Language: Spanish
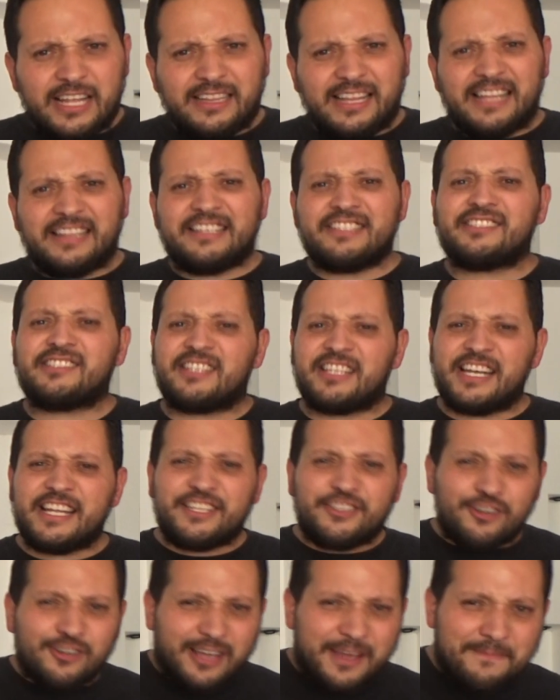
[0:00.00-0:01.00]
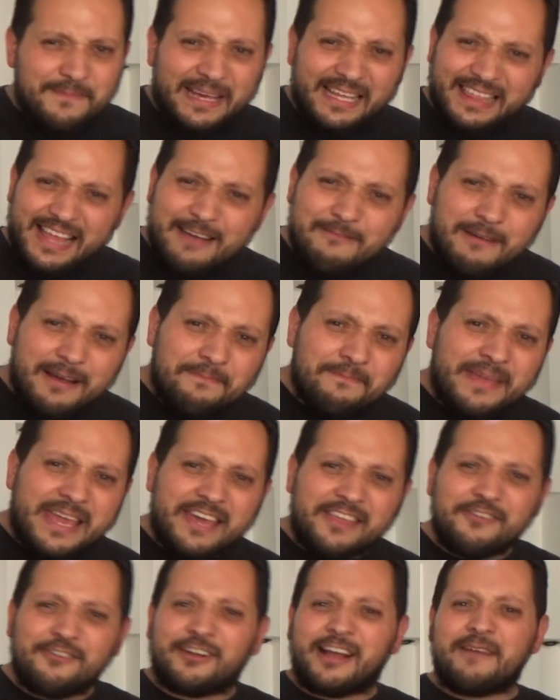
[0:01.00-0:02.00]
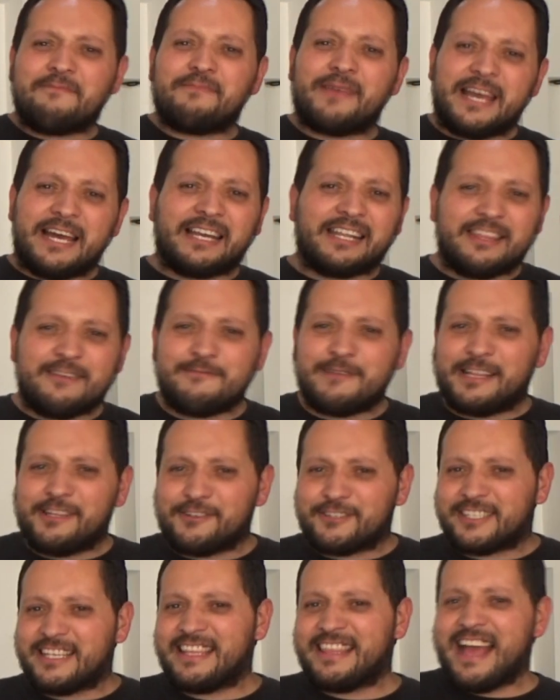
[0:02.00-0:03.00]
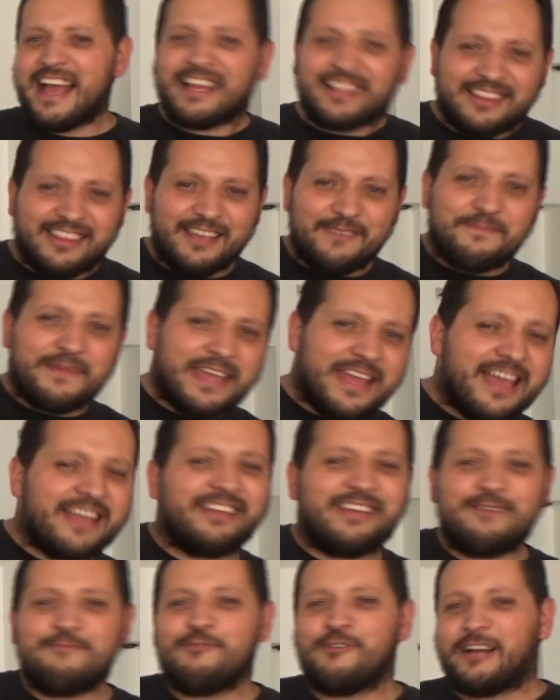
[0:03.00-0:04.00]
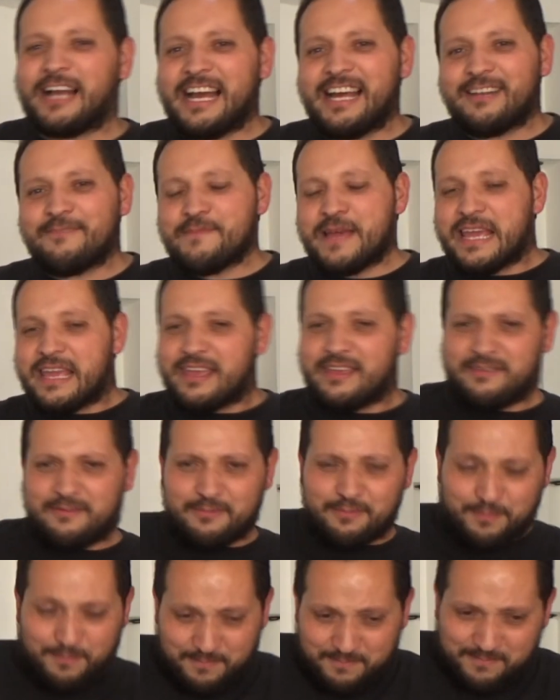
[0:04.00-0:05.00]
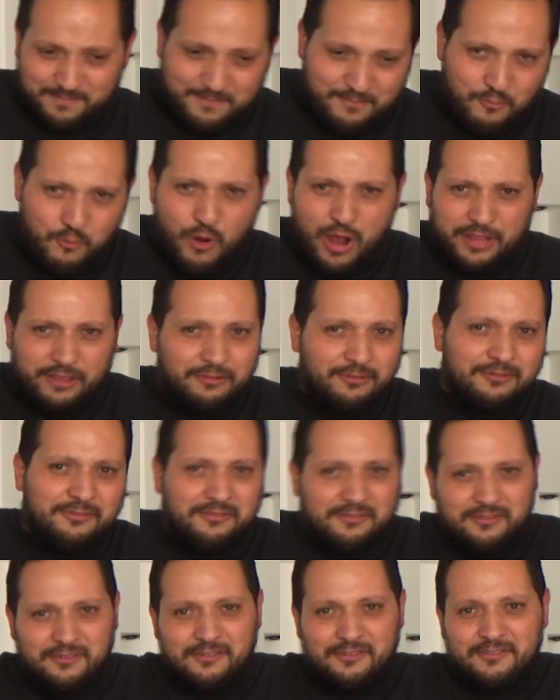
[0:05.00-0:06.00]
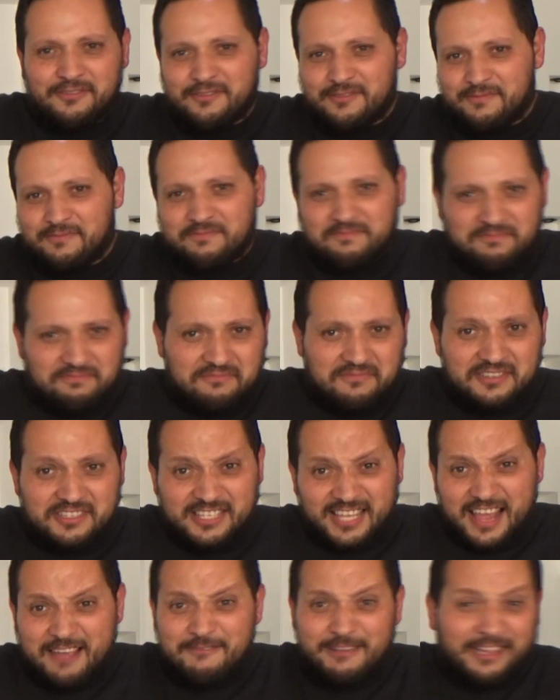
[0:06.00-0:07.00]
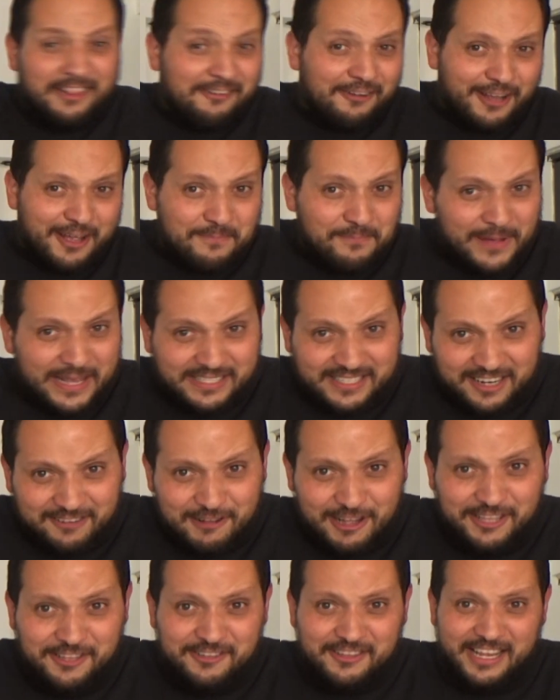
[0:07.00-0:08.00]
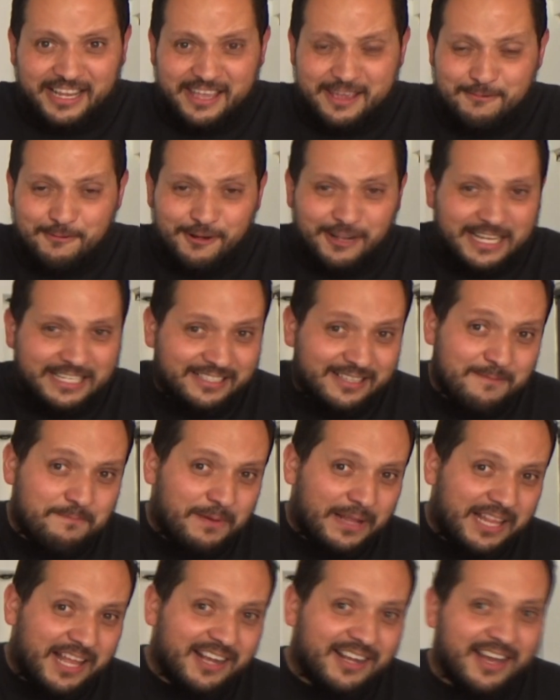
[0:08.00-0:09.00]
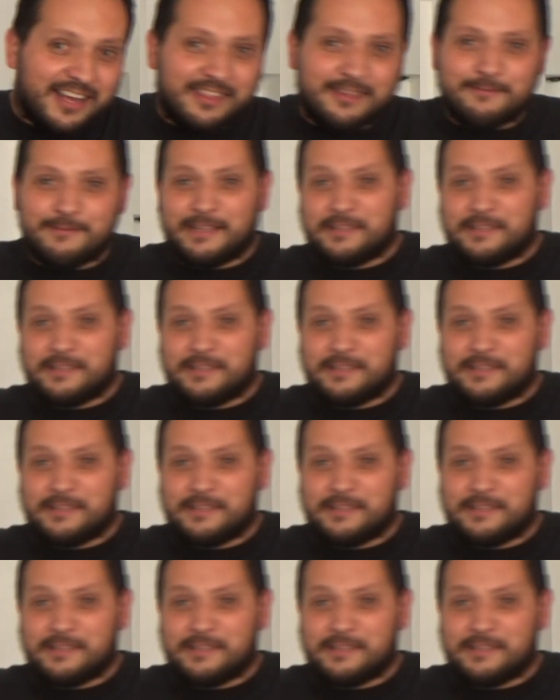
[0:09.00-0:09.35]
era tan estrecho que me daba miedo cambiar de velocidad, temía equivocarme y bueno, saben lo que pasa cuando te equivocas de palanca de